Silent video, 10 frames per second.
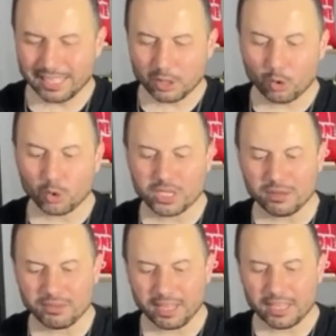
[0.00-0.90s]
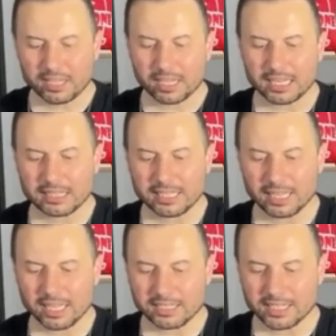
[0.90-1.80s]
Koca Efe,
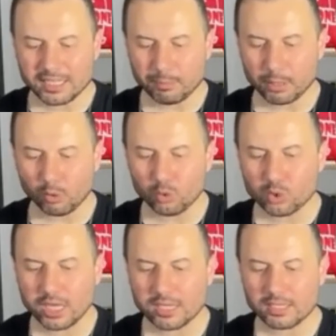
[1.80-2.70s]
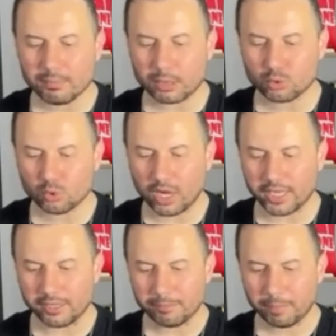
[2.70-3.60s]
kanatlara asist yapan oyuncu gelirse Batu
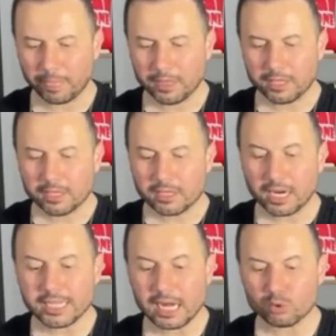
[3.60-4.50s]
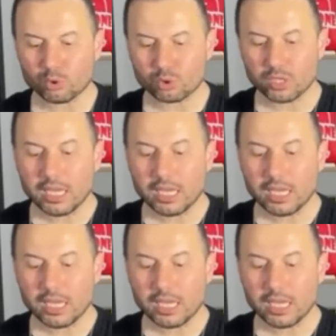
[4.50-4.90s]
Şuayi. Kariyer koçun